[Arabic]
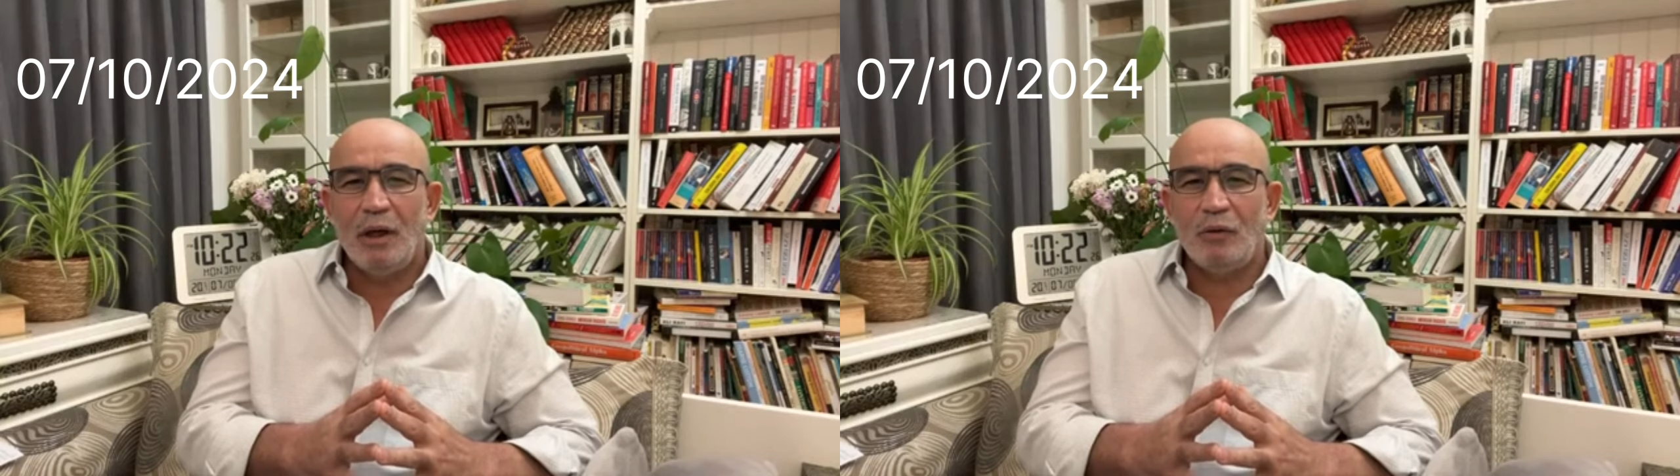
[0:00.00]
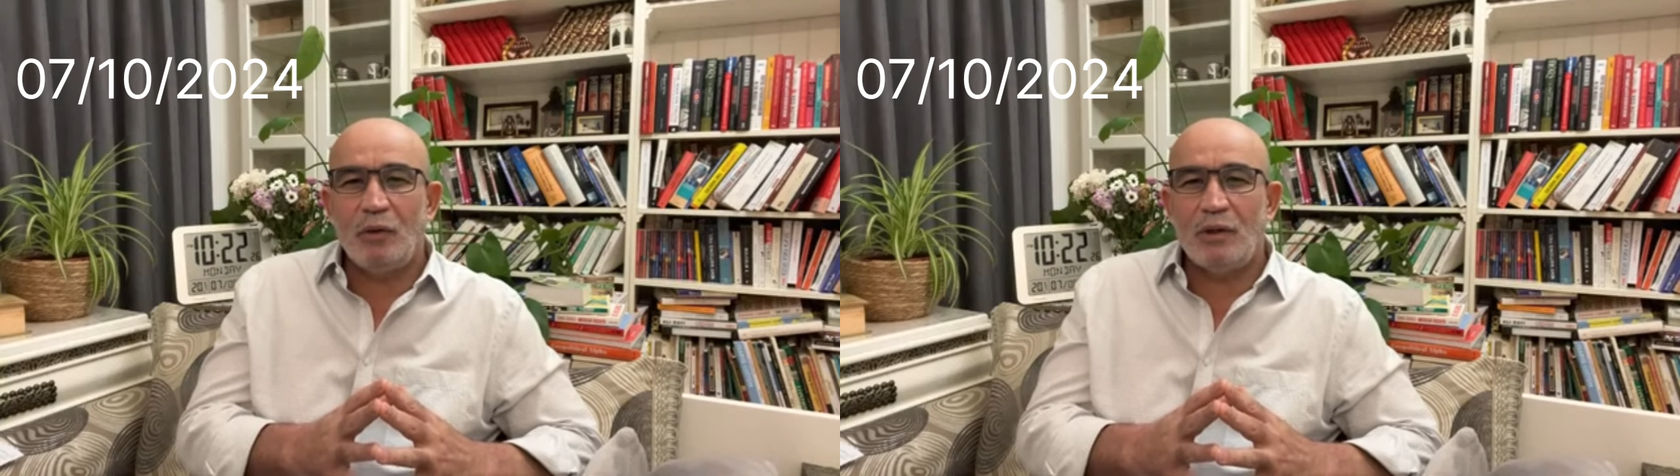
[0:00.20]

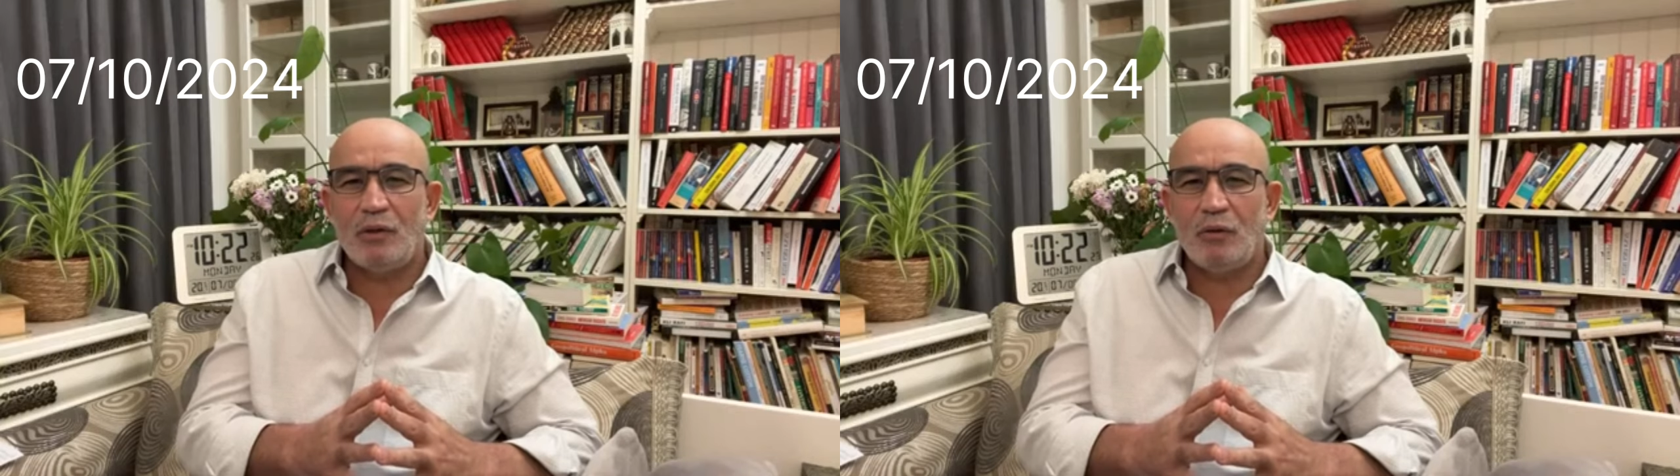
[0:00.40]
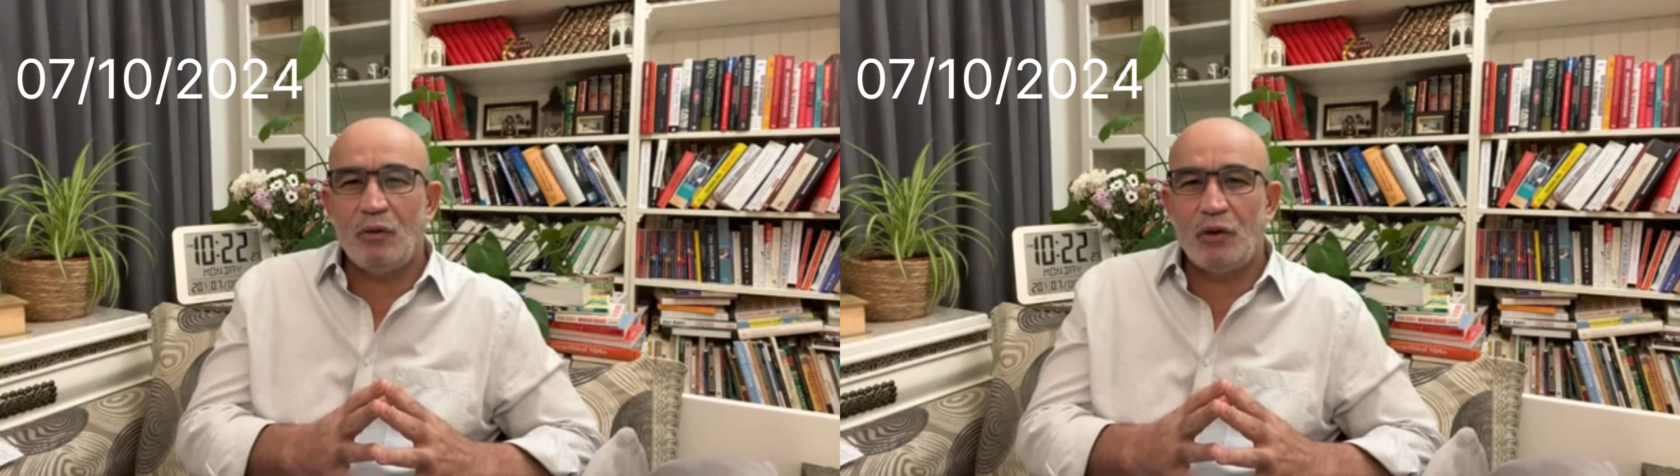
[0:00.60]
او
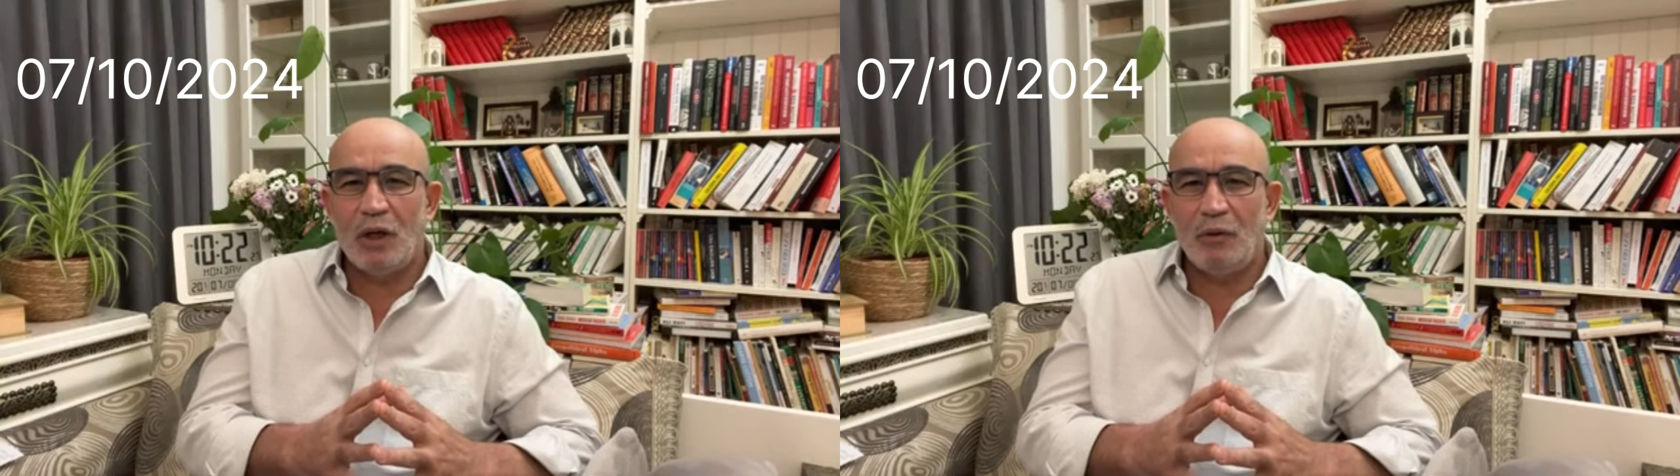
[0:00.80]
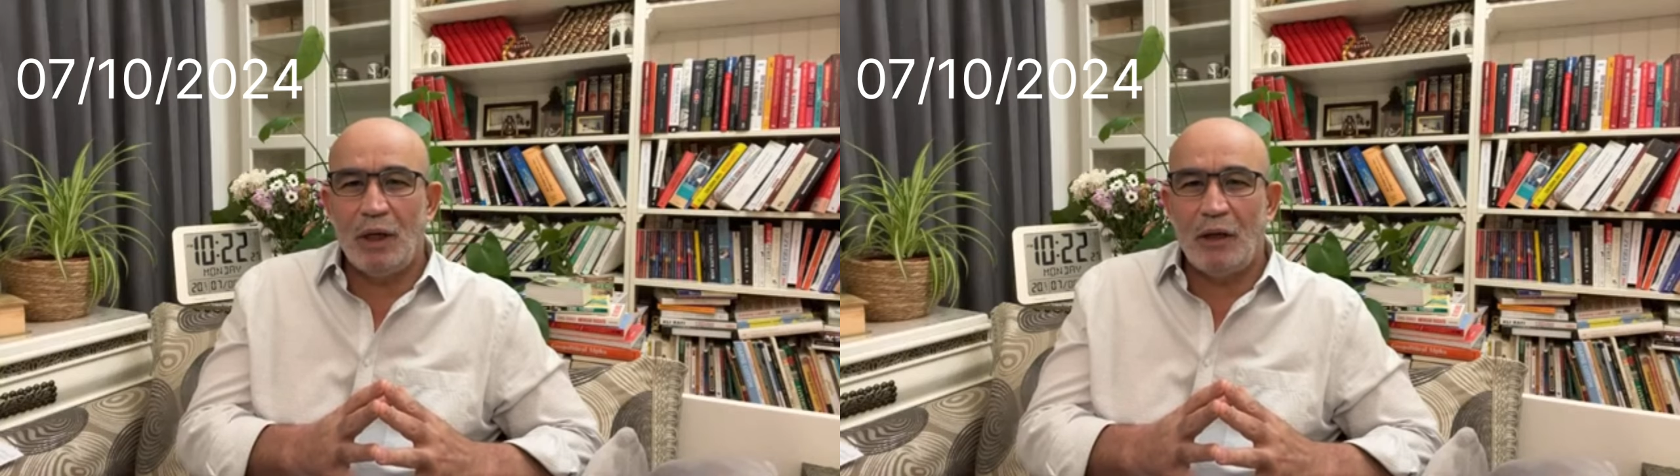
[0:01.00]

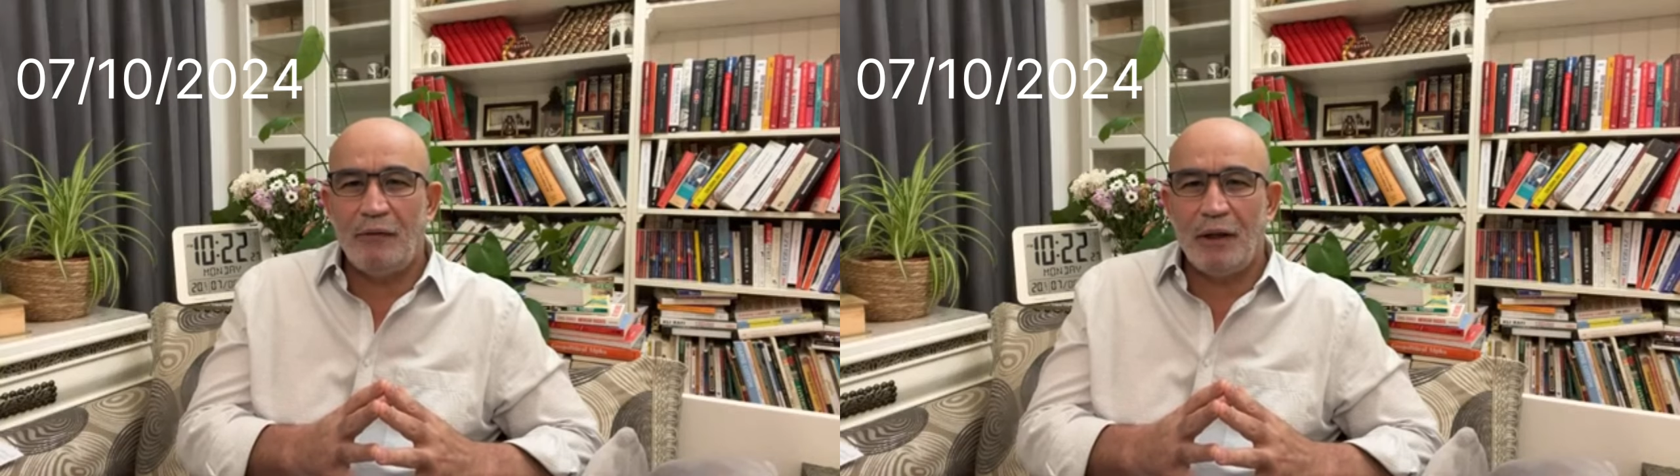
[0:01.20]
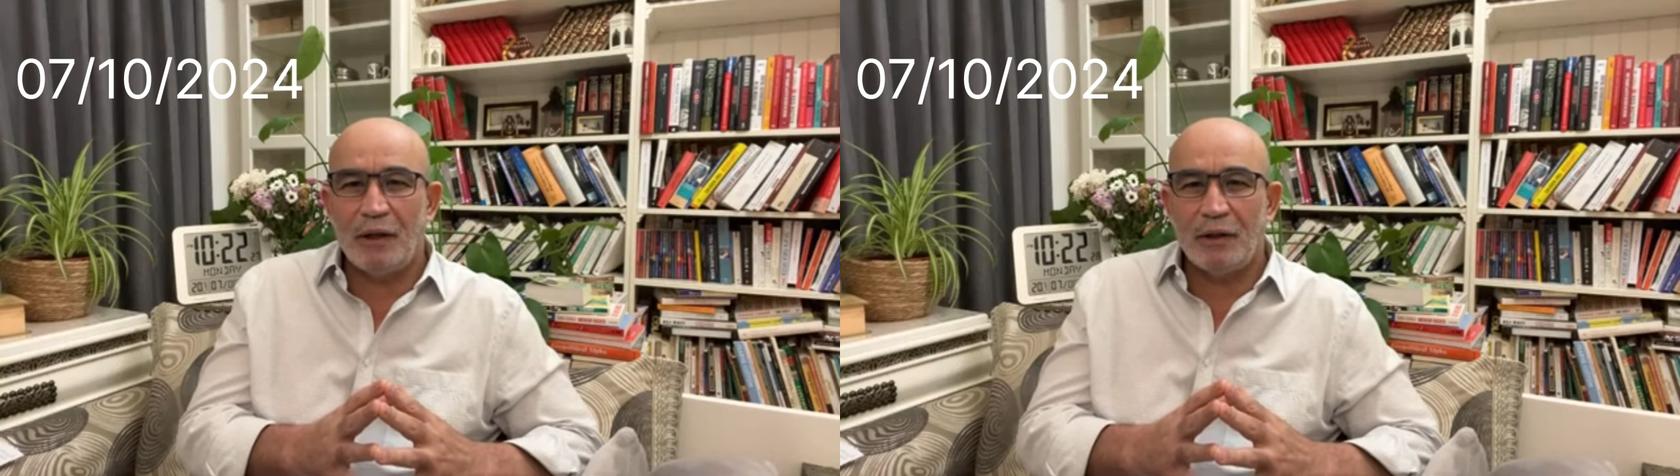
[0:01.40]
تساوي 2000